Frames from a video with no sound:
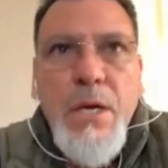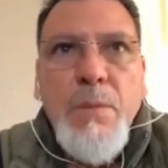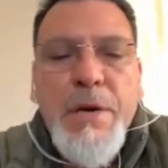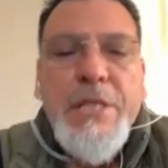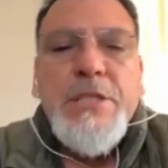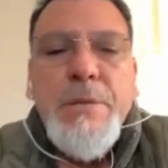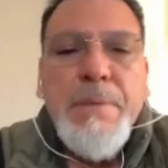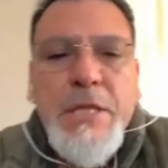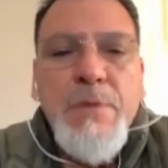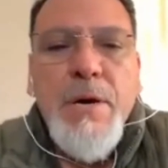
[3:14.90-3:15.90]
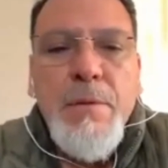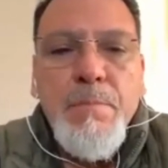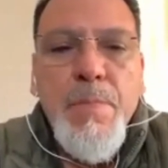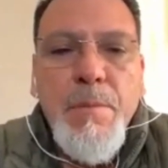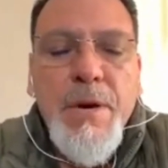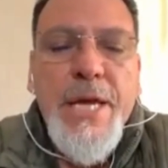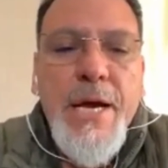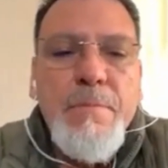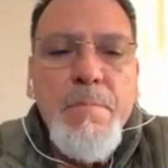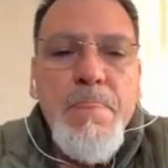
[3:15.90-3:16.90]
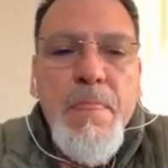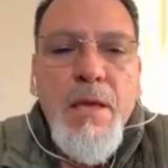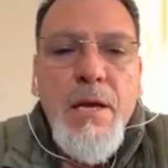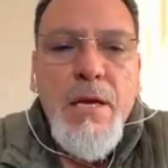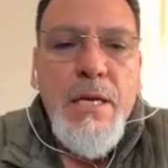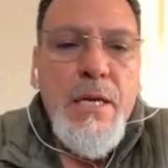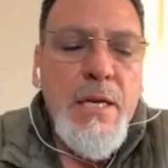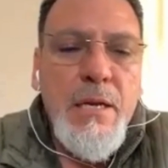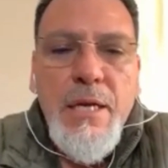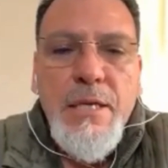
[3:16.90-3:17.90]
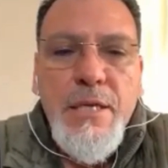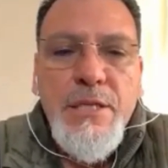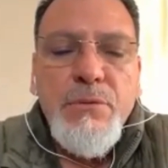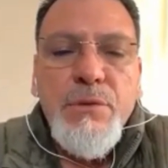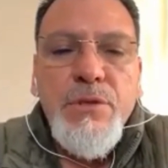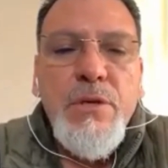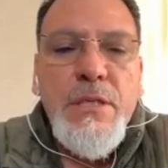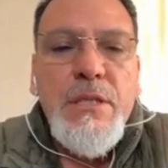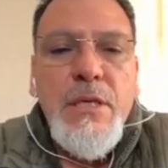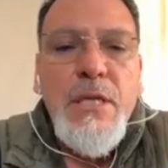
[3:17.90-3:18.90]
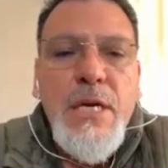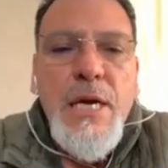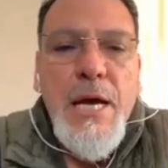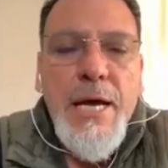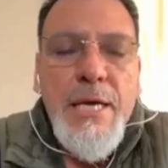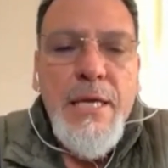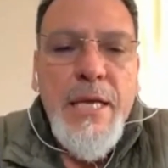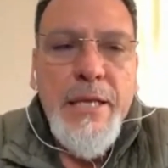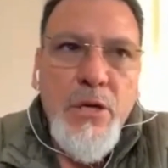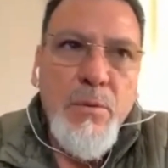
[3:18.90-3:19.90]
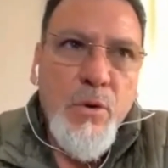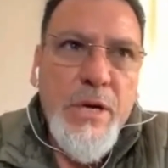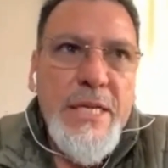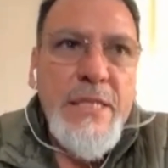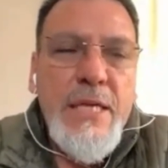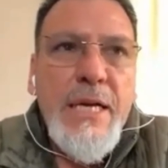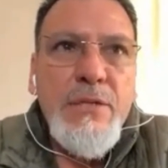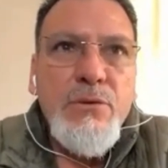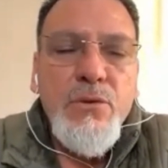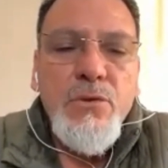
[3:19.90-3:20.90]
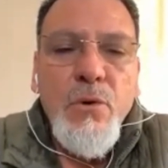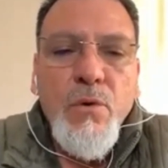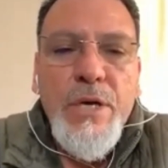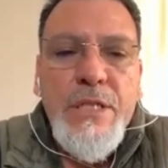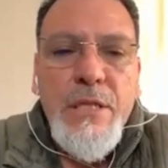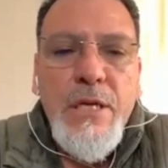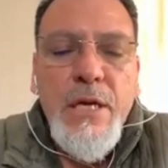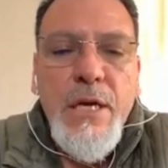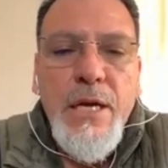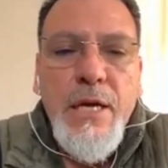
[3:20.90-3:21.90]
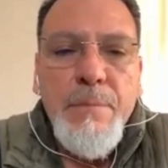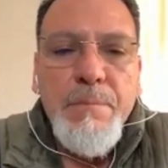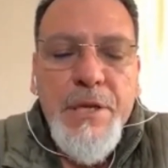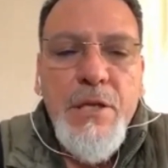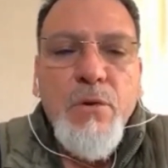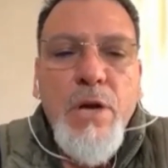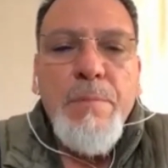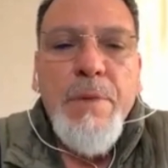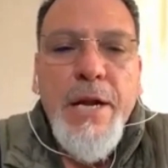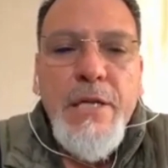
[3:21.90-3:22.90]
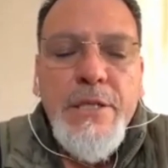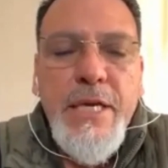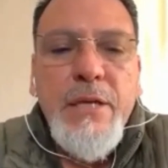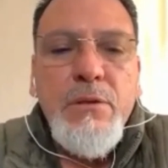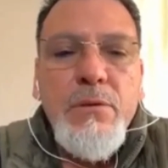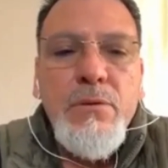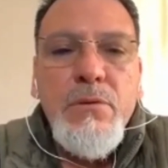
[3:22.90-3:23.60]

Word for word: participativa, vaya, en situaciones. Eh, salvo que en este caso solo es en eh, particular para el sindicato.